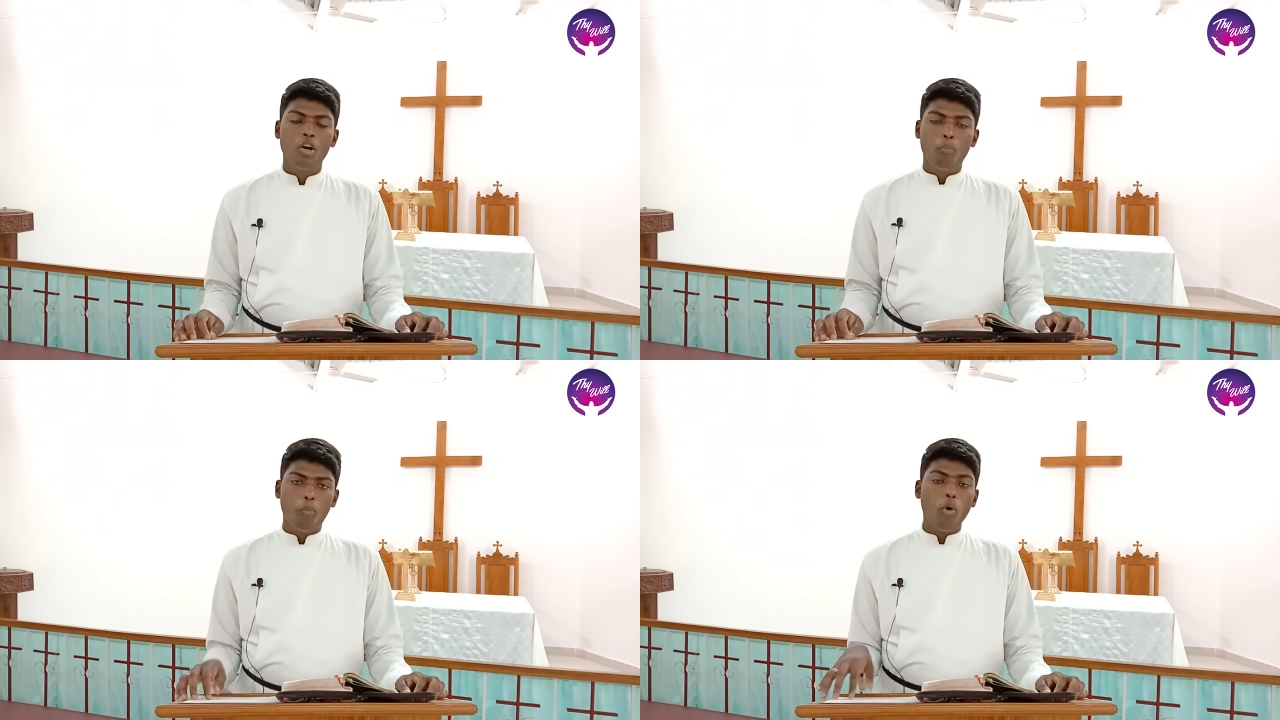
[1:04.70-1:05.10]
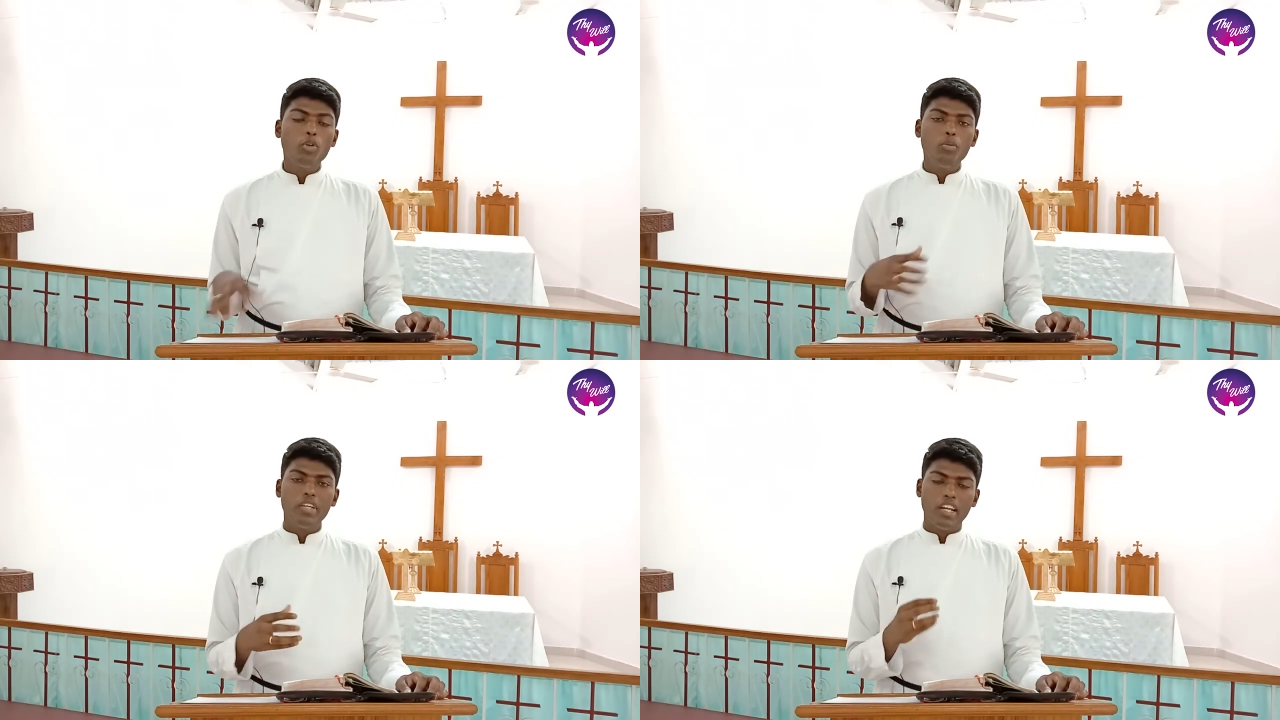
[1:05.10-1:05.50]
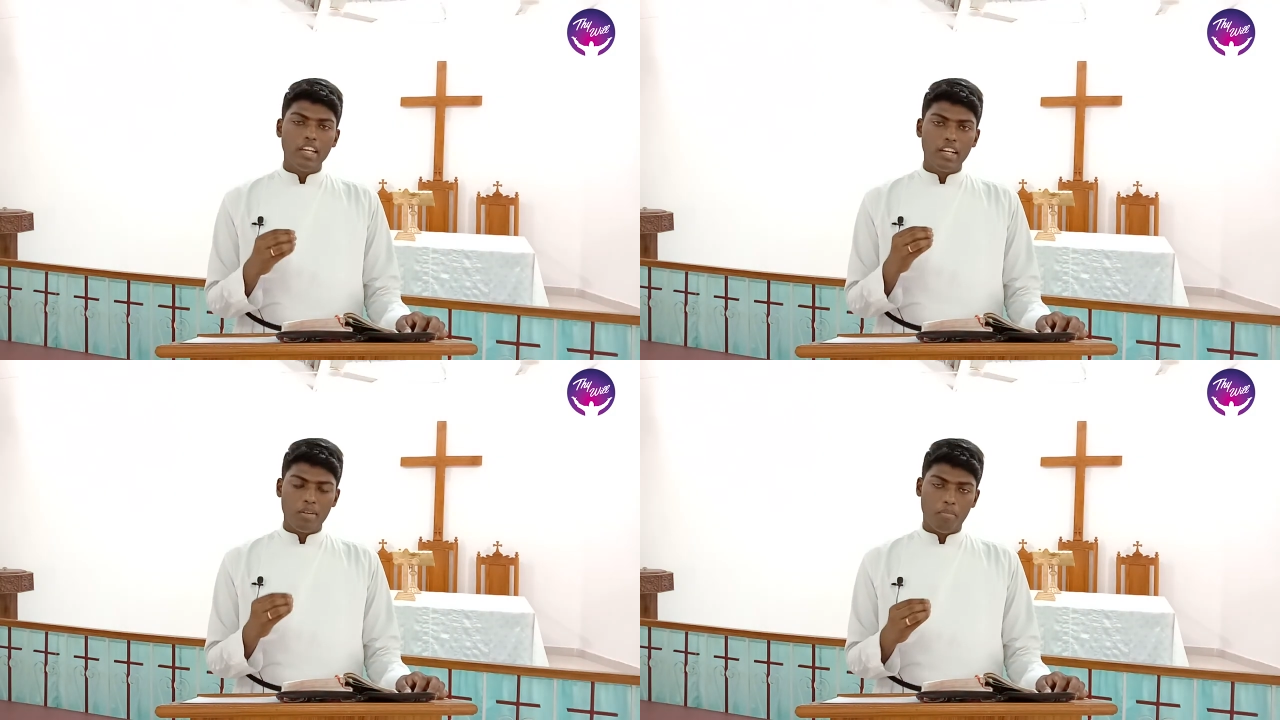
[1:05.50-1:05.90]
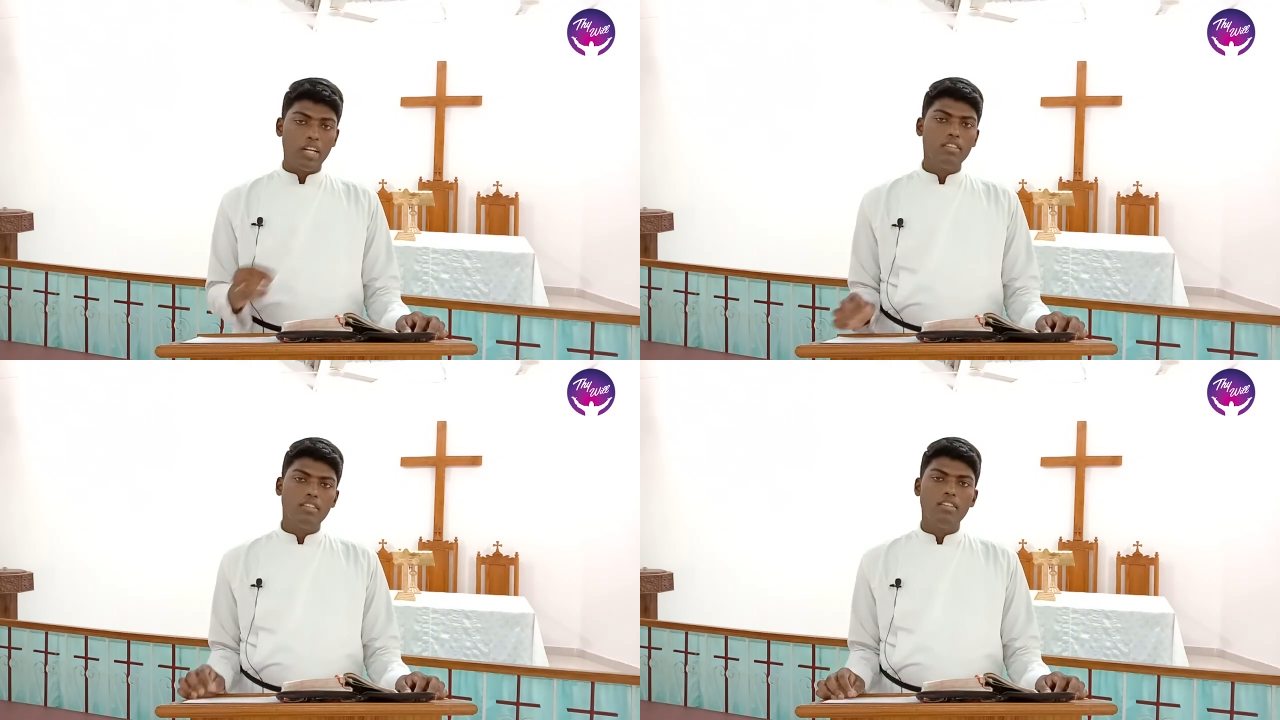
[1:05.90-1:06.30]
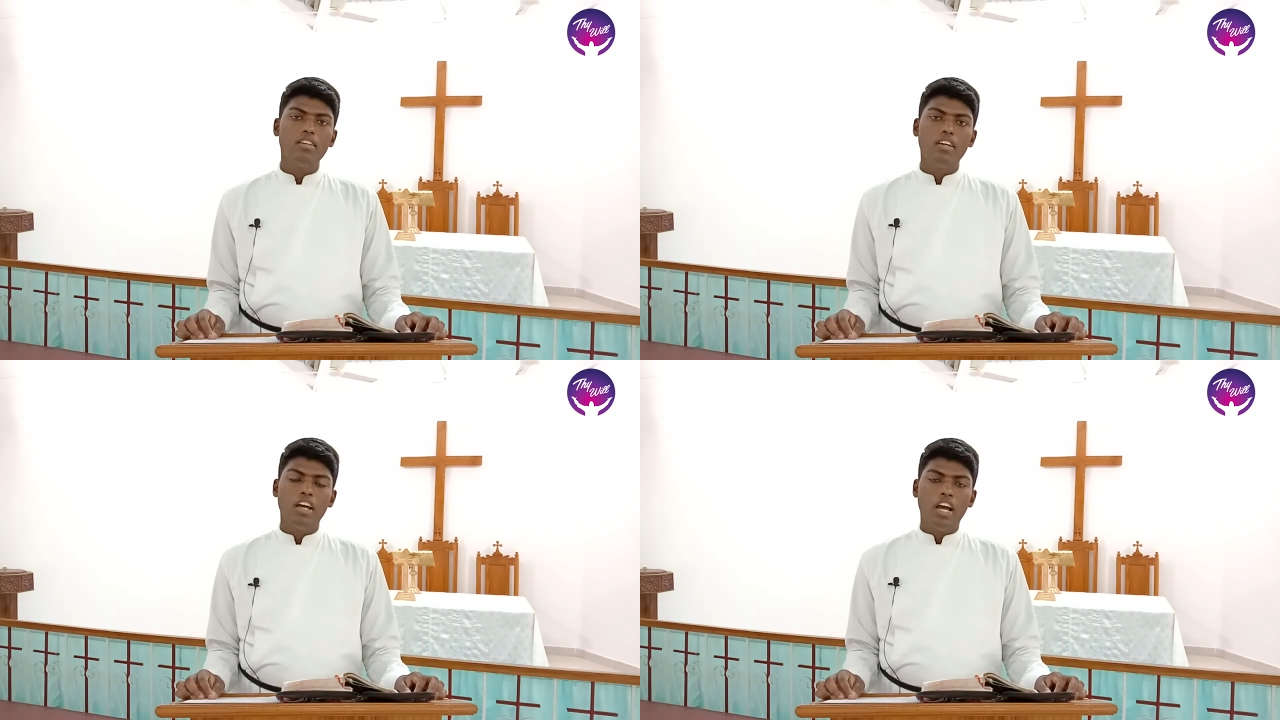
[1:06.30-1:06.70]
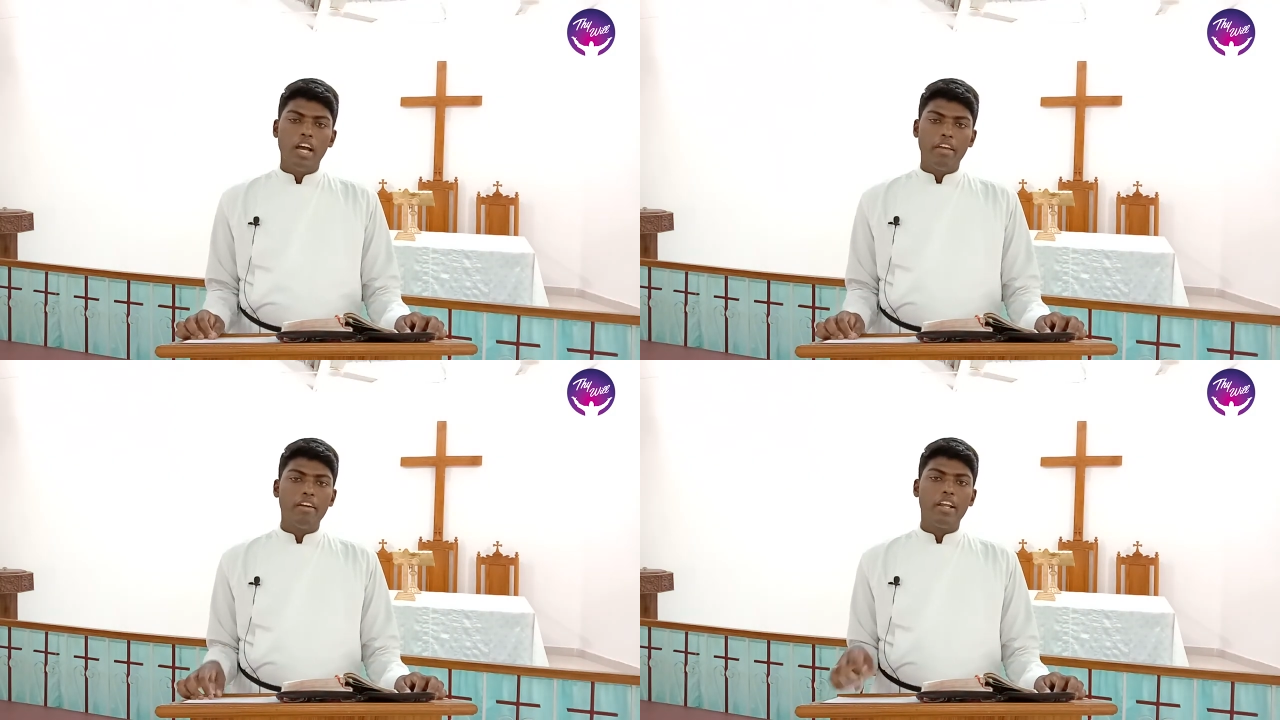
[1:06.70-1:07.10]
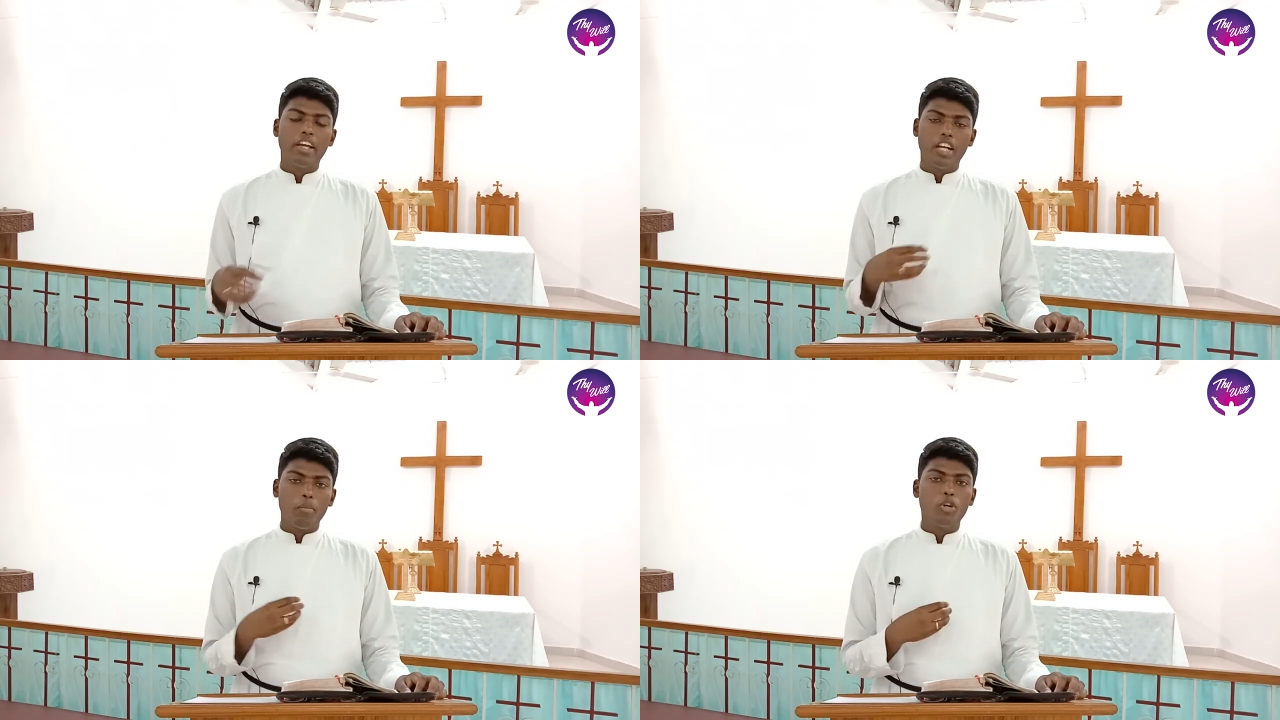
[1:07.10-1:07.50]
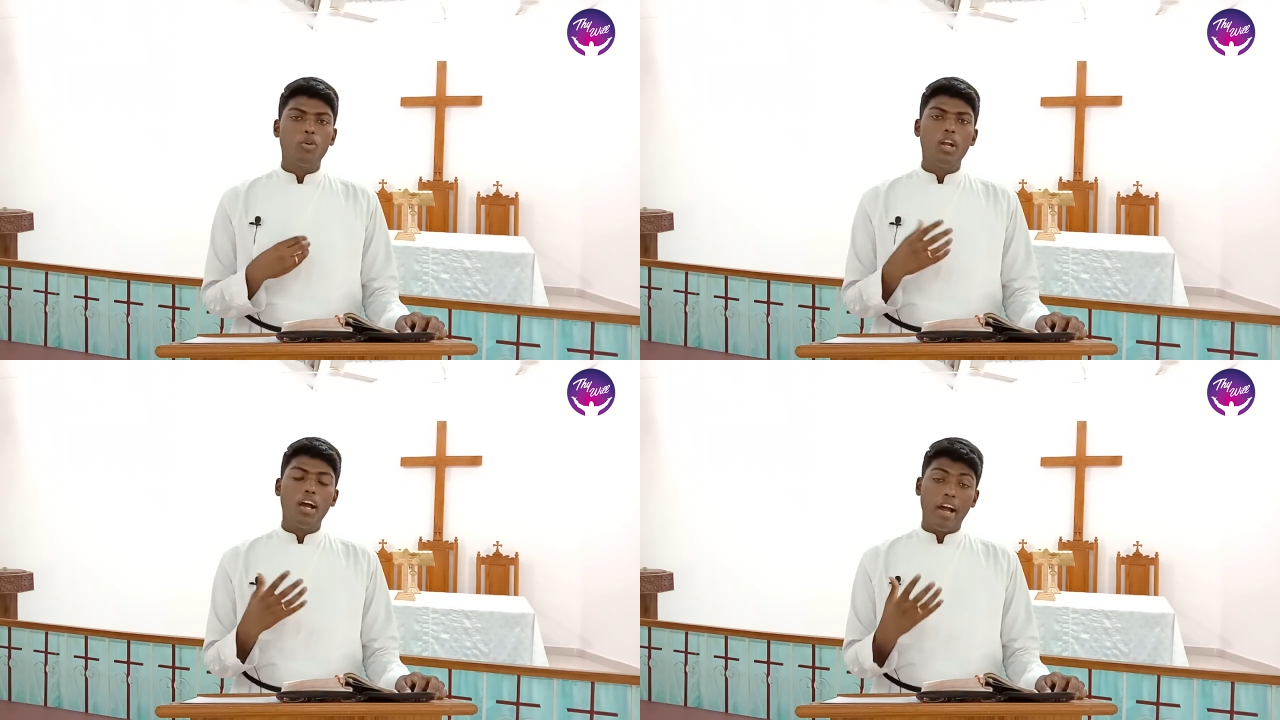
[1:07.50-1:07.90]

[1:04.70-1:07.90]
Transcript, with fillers: போதும் என்கின்ற மனது இன்றைக்கு நமக்குள்ளாக